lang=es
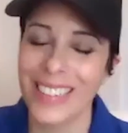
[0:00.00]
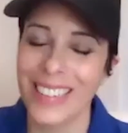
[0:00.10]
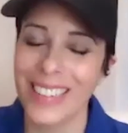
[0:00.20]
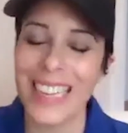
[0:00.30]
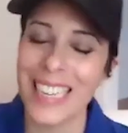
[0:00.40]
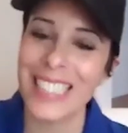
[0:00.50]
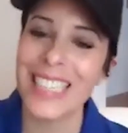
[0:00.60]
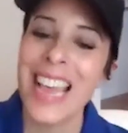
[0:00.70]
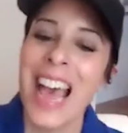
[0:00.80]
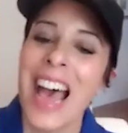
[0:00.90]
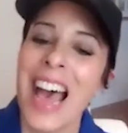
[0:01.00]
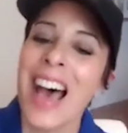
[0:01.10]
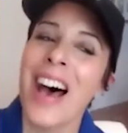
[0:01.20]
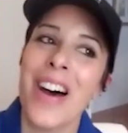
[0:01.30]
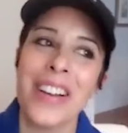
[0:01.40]
Gracias.
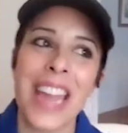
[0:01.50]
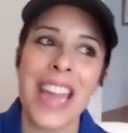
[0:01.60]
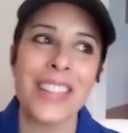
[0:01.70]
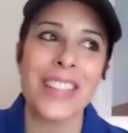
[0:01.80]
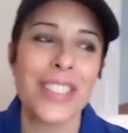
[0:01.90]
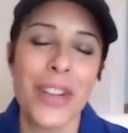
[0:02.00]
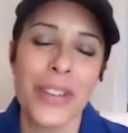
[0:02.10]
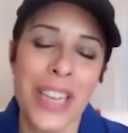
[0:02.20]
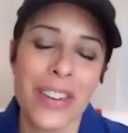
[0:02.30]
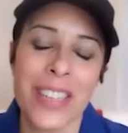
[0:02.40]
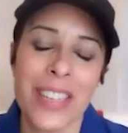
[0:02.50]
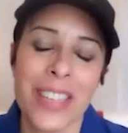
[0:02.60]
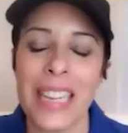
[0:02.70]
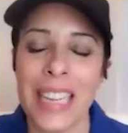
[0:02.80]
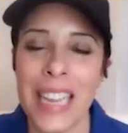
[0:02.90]
Ok, entonces yo quiero
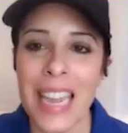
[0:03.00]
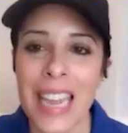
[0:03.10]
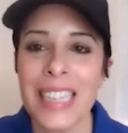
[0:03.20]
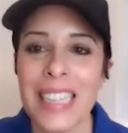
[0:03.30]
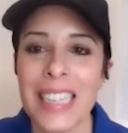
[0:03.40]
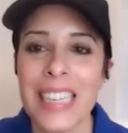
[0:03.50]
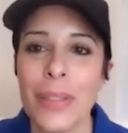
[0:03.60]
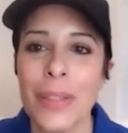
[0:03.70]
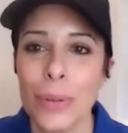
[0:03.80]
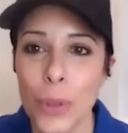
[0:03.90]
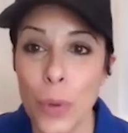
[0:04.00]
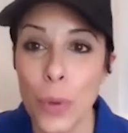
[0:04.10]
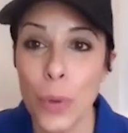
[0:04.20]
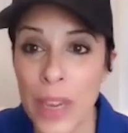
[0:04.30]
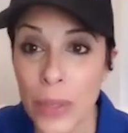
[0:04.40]
saber qué estás haciendo tú
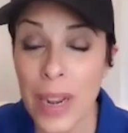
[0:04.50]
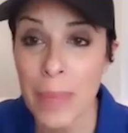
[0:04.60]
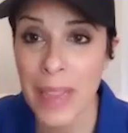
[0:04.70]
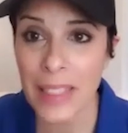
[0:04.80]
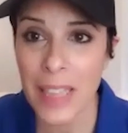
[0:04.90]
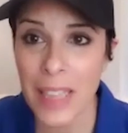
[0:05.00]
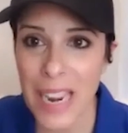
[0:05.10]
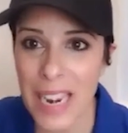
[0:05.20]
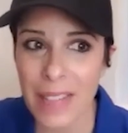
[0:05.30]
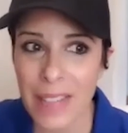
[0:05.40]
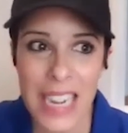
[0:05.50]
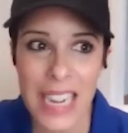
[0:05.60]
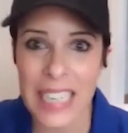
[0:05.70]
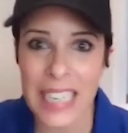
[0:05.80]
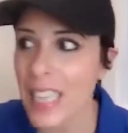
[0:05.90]
personalmente para
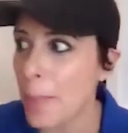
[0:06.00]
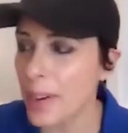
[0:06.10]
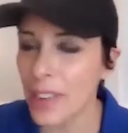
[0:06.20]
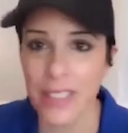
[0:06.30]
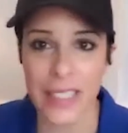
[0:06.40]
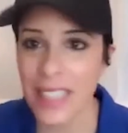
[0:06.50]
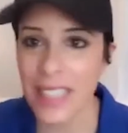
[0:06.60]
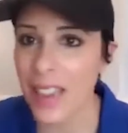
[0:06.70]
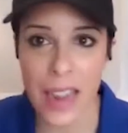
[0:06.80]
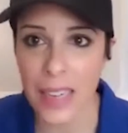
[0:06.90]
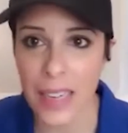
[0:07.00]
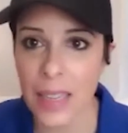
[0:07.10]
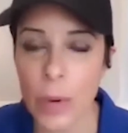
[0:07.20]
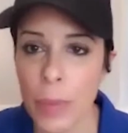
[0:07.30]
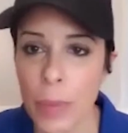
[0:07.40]
navegar esta época tan rara que
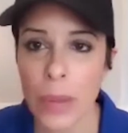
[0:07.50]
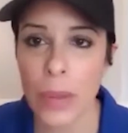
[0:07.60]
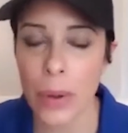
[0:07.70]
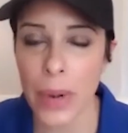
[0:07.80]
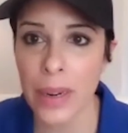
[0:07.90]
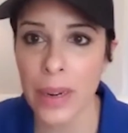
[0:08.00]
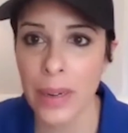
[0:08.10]
estamos viviendo ahora.